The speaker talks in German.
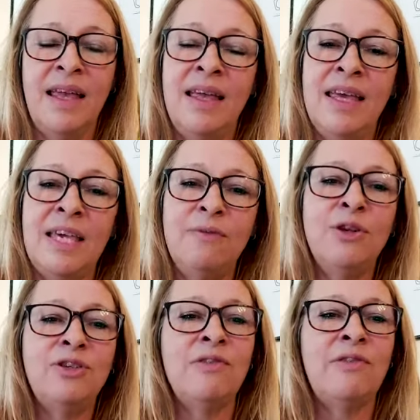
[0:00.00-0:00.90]
Ich
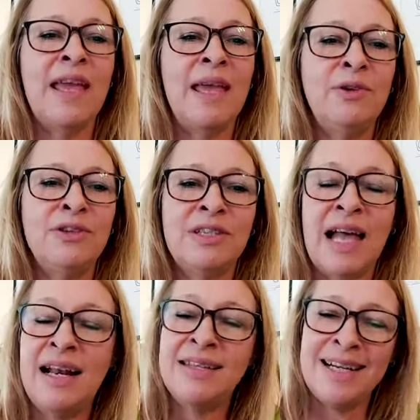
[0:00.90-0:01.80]
wünsche Rainbows
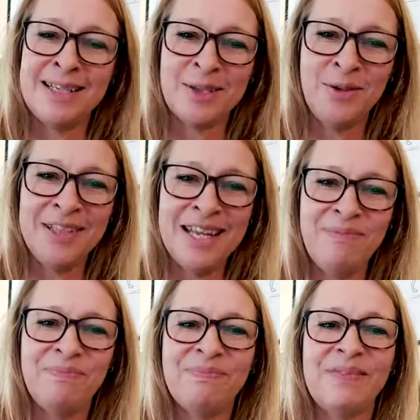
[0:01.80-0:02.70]
alles, alles Gute
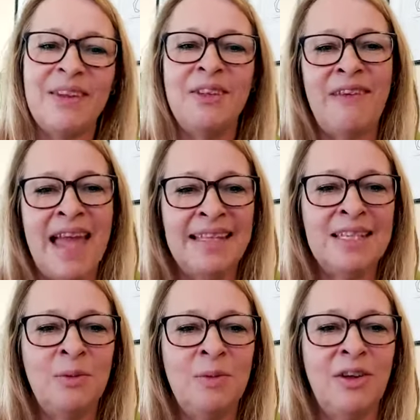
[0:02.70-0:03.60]
und weiter
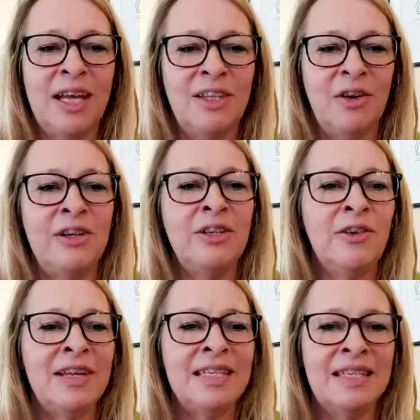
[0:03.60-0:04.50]
so mit eurer tollen und
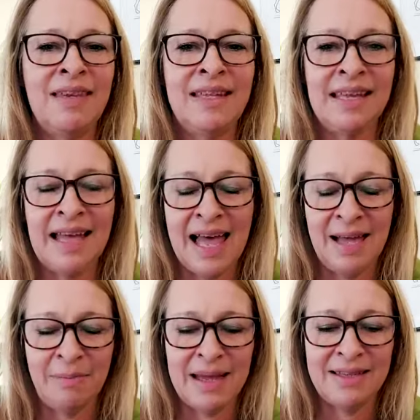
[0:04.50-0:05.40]
äußerst wichtigen
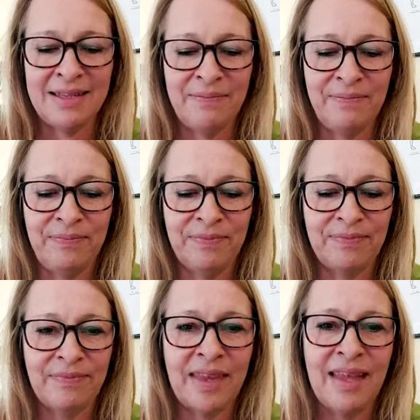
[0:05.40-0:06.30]
Arbeit.
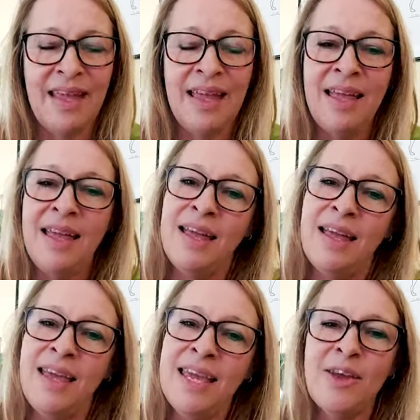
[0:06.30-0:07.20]

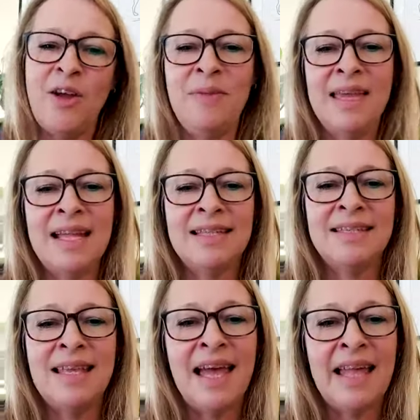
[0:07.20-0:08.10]
Ich gönne mir
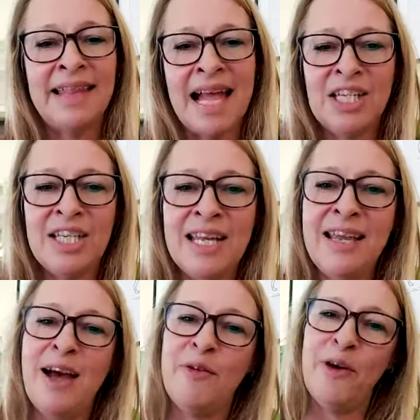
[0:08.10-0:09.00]
jetzt ein
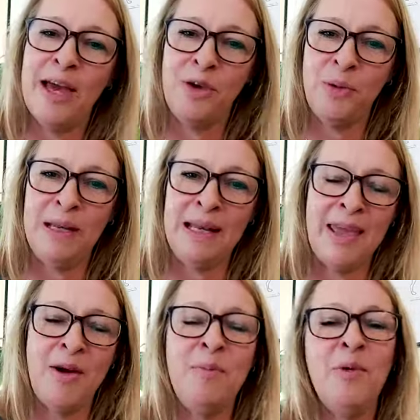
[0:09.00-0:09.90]
Naschi auf euer
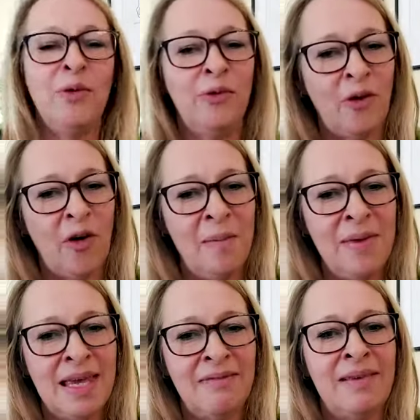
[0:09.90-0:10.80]
Jubiläum und freue
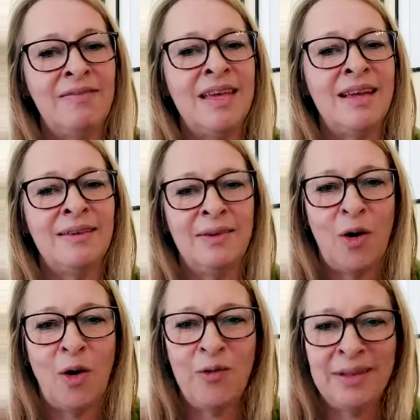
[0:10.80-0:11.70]
mich, wenn wir
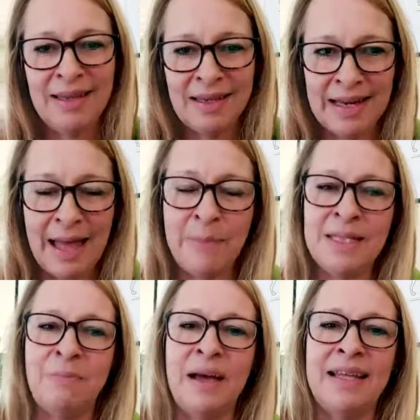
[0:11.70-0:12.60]
hoffentlich in
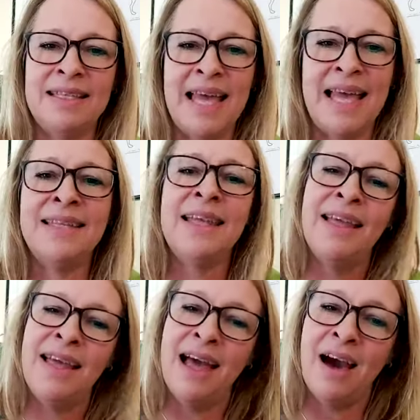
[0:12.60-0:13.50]
absehbarer Zeit
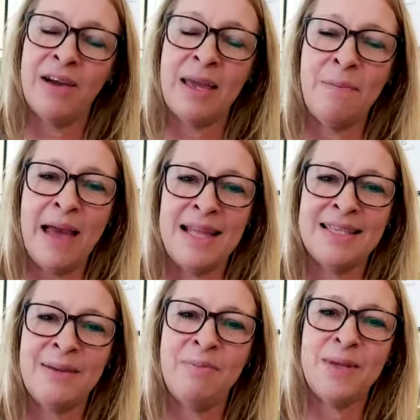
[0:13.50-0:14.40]
auch
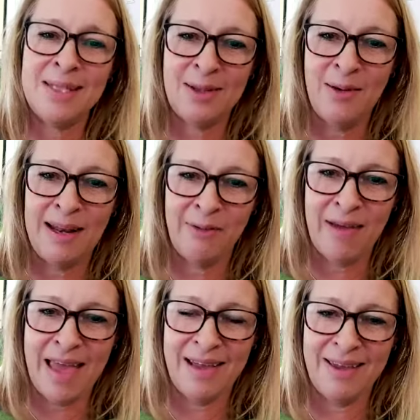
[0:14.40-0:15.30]
gemeinsam persönlich
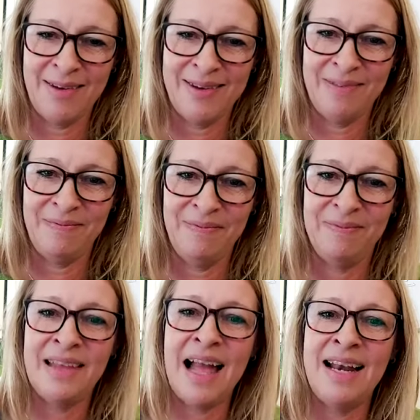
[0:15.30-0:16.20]
feiern können.
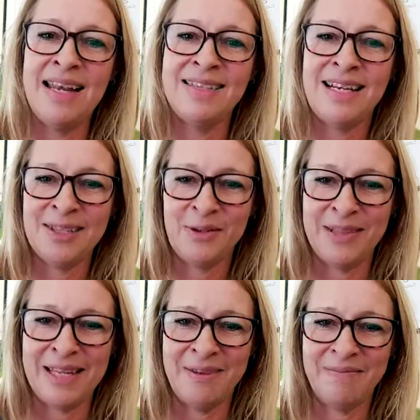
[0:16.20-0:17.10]
Alles, alles Gute.